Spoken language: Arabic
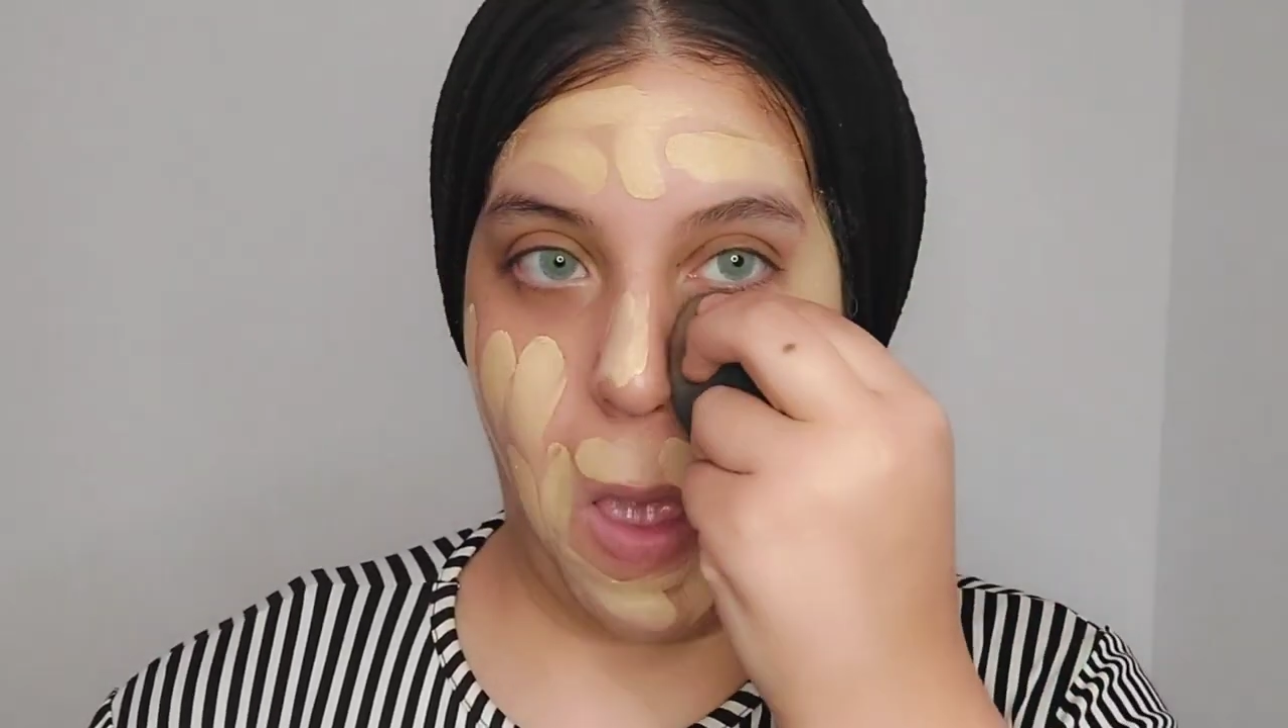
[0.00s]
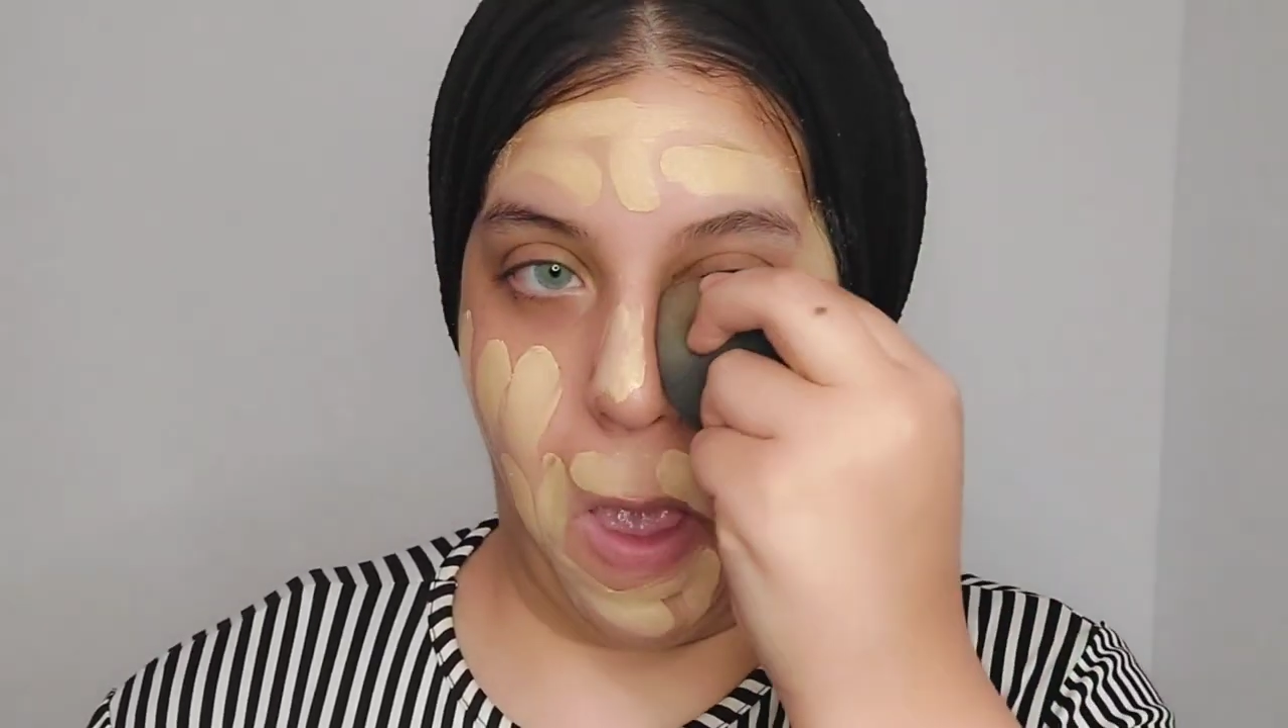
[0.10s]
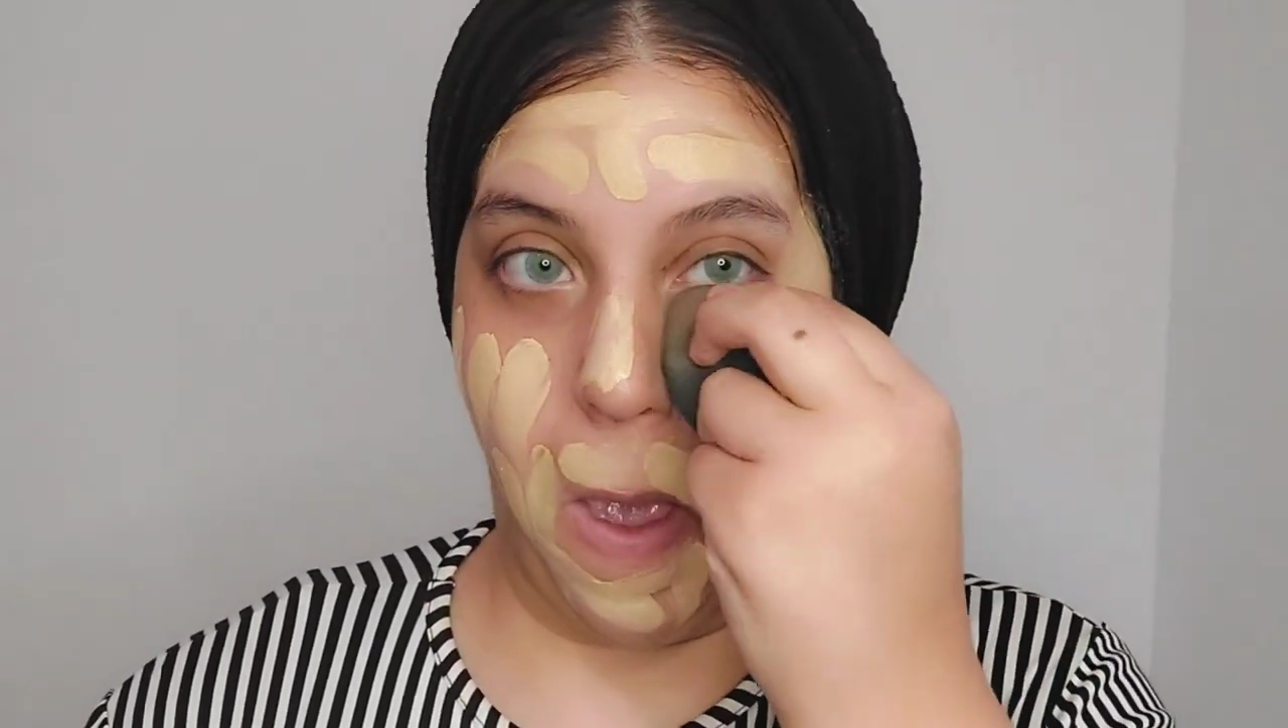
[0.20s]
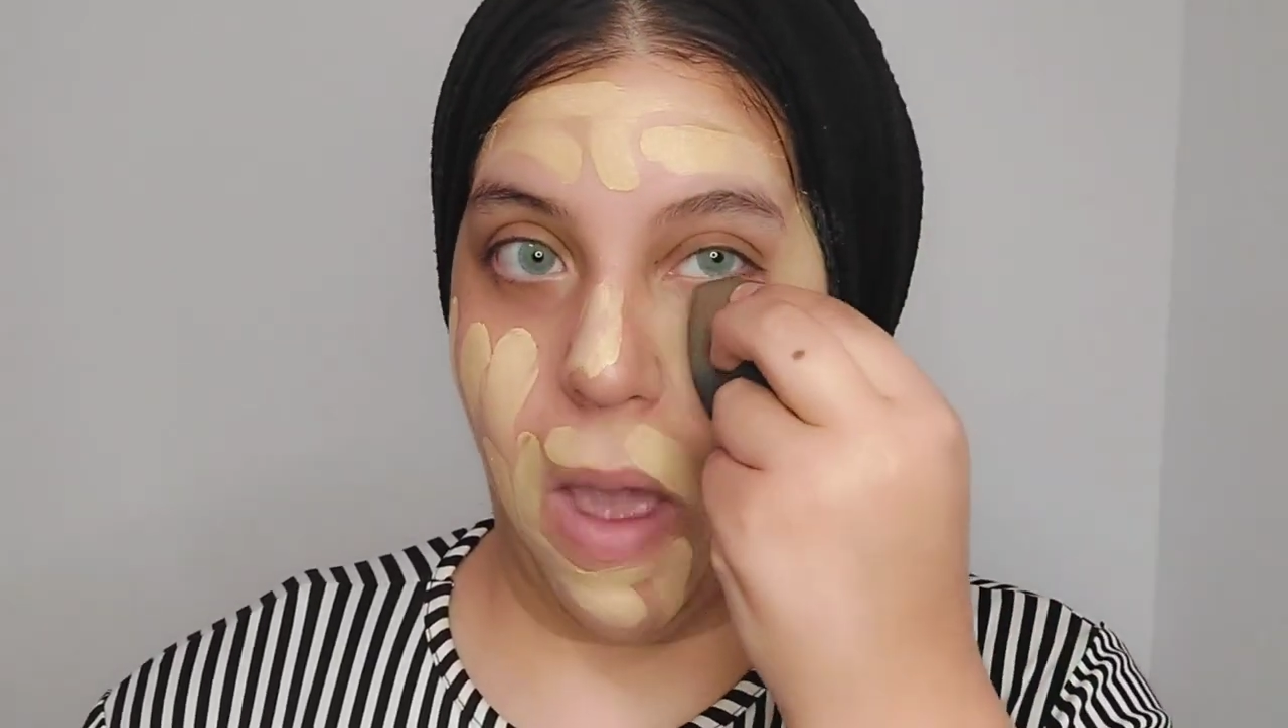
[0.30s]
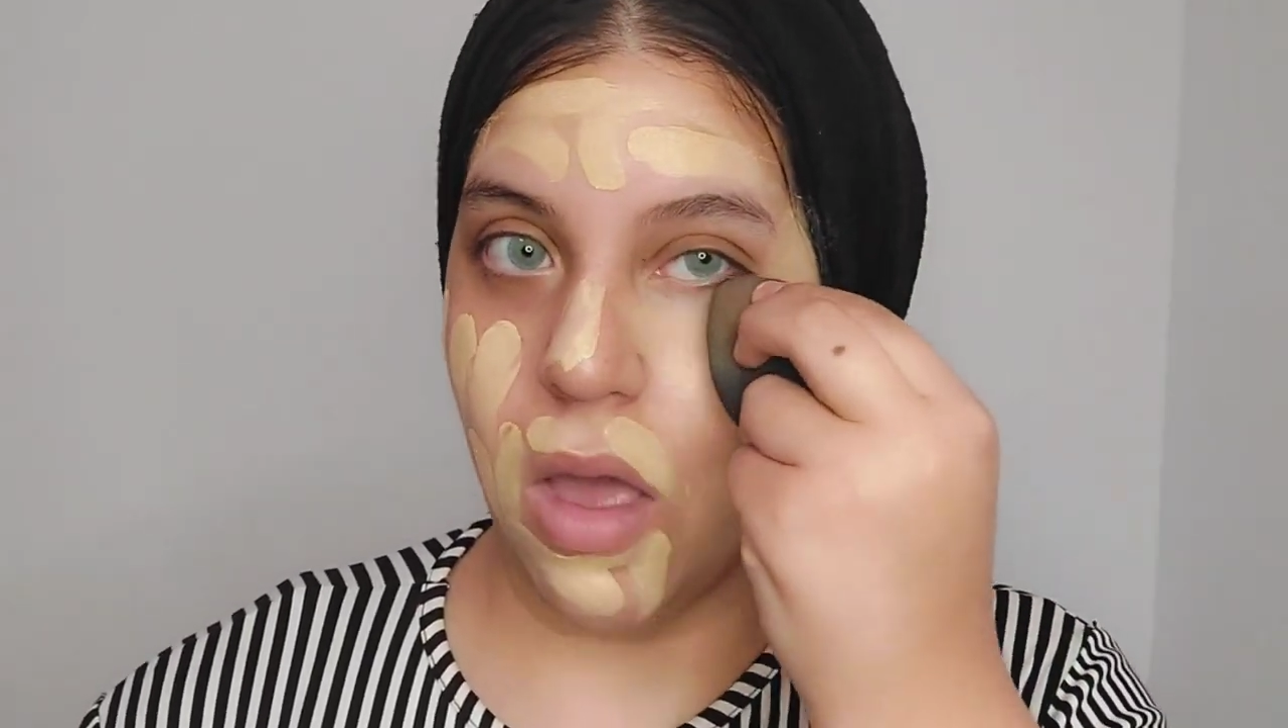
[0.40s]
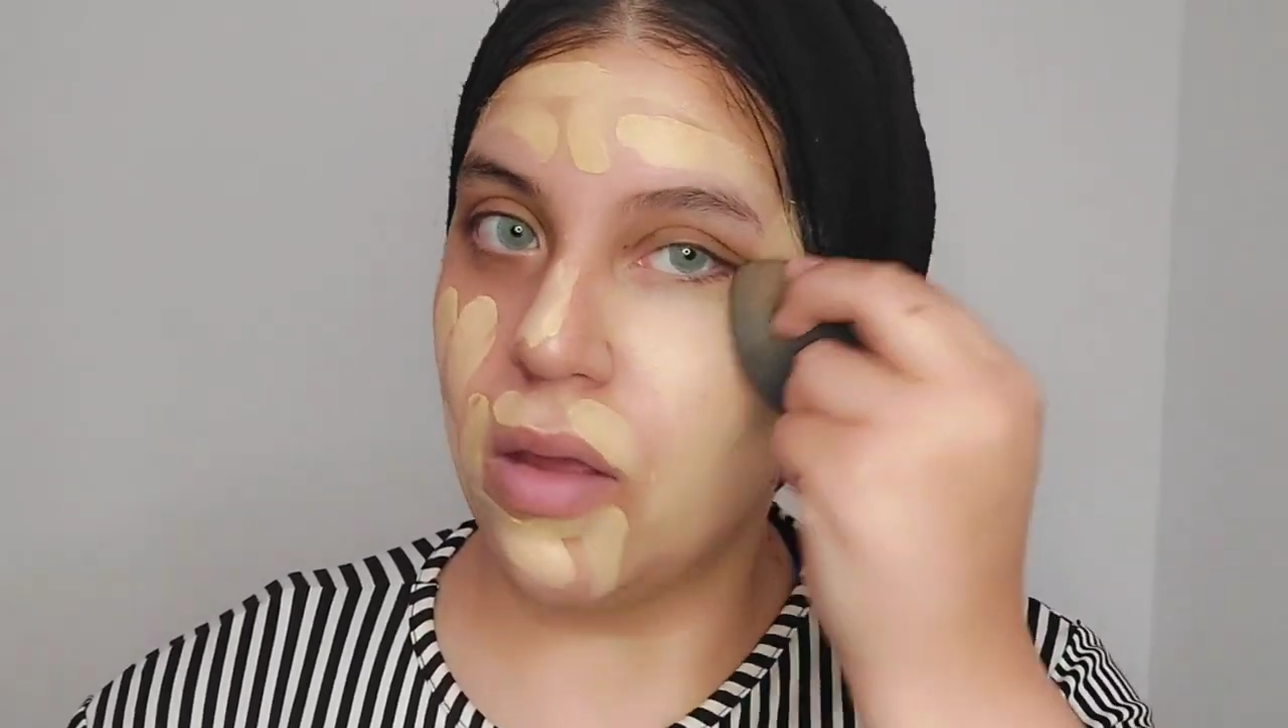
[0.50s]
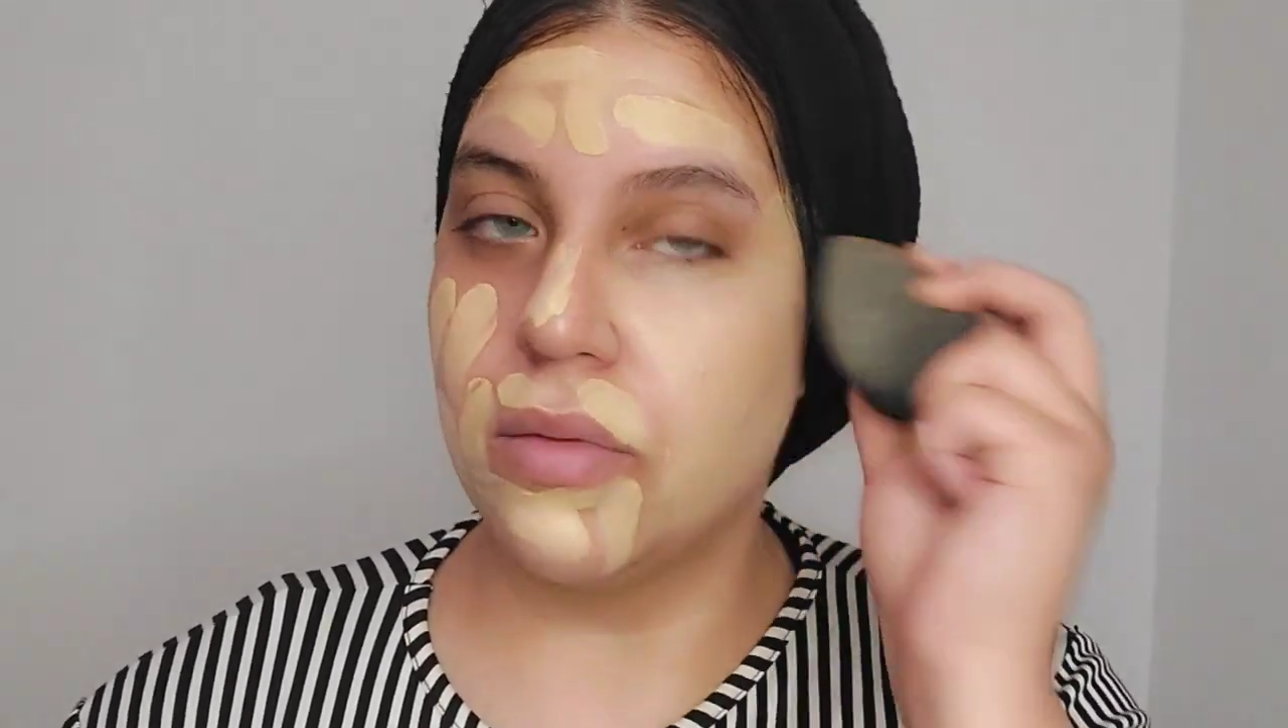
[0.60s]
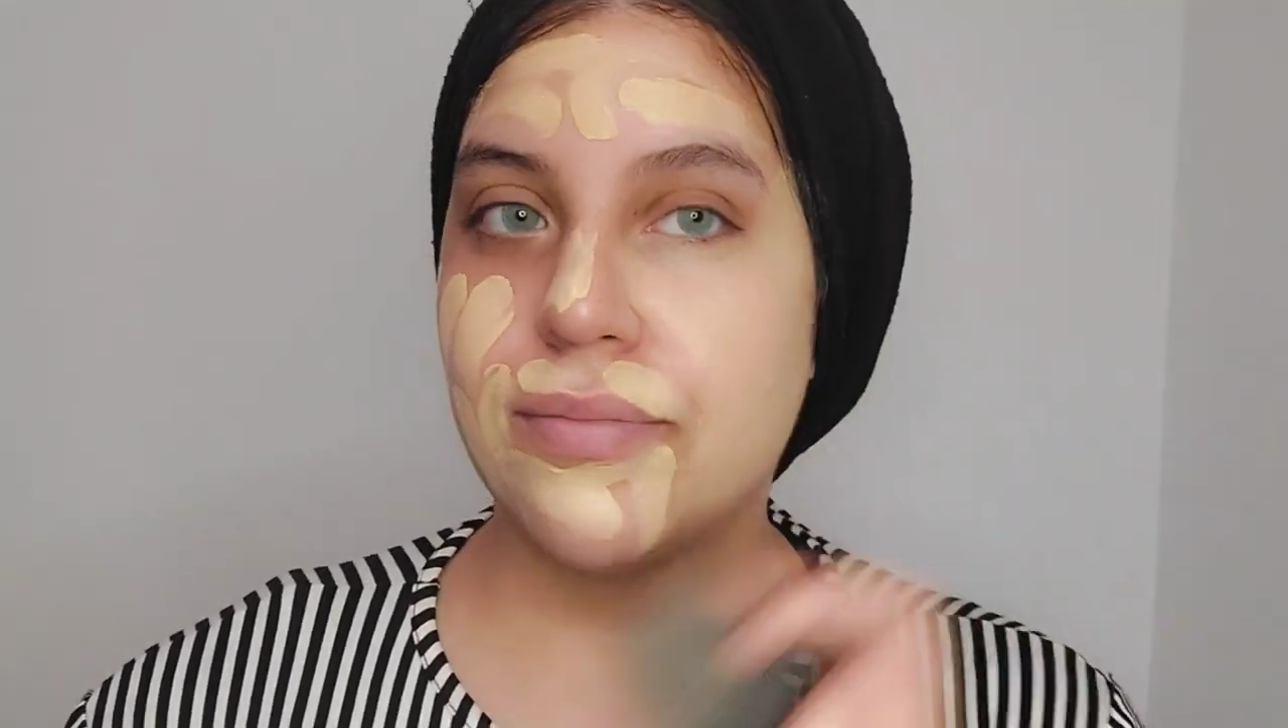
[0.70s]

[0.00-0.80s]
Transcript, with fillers: ازاي يعني مش محتاجه